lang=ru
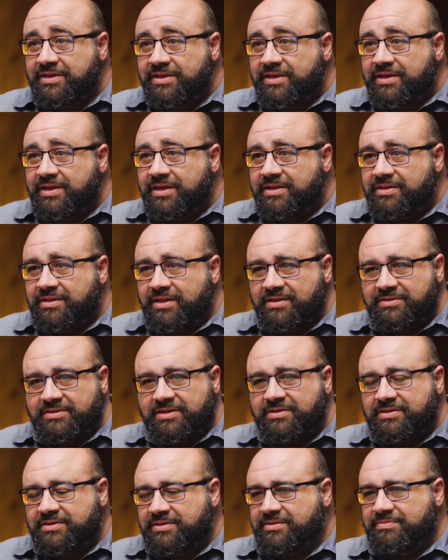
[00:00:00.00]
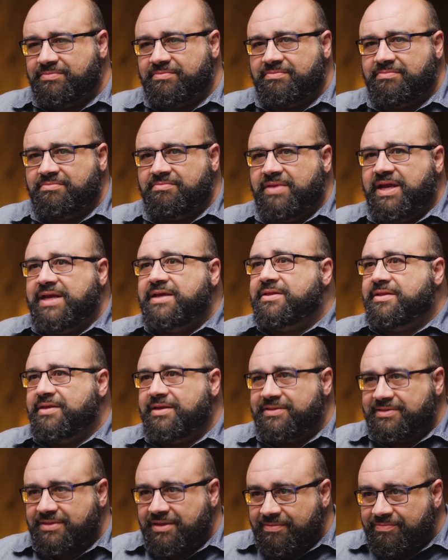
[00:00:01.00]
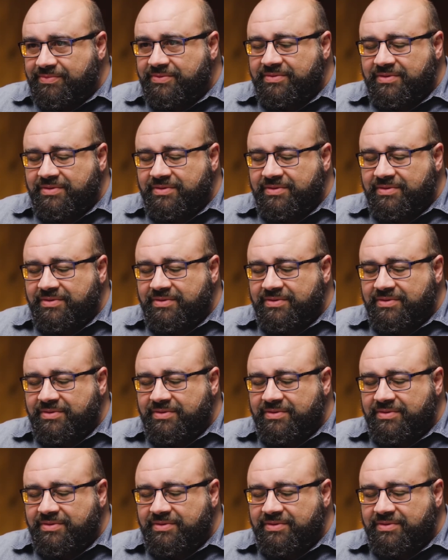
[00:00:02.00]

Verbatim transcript: Они просто выдумывают разные вещи.